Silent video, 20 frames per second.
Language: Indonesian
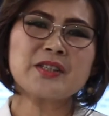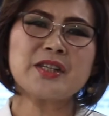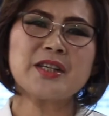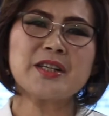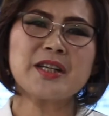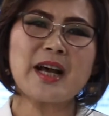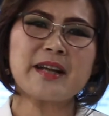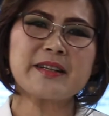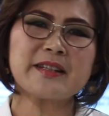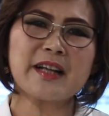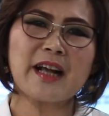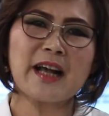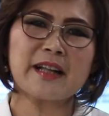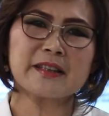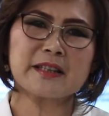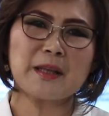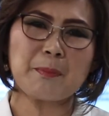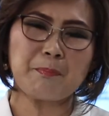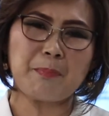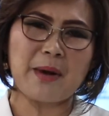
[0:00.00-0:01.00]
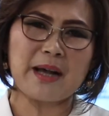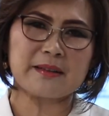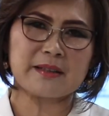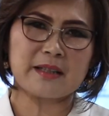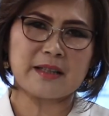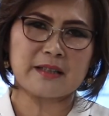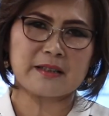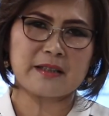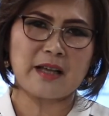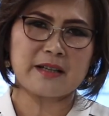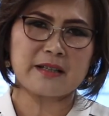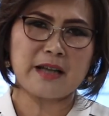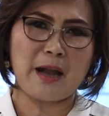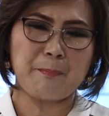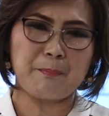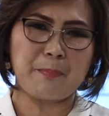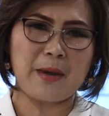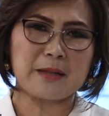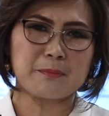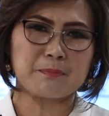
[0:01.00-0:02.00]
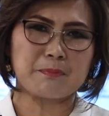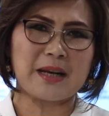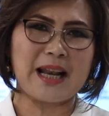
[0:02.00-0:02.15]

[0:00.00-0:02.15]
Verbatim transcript: sehingga dengan tepat kita dapat